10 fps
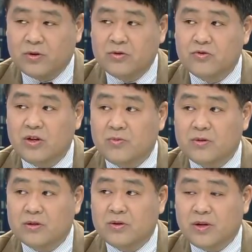원유 수입
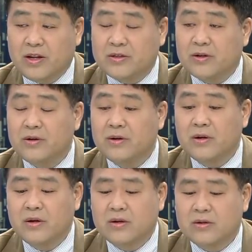그걸로 인해서
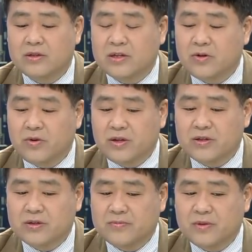어, 제재로
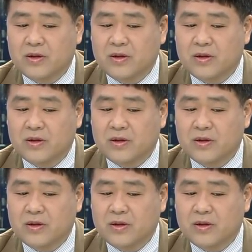인해서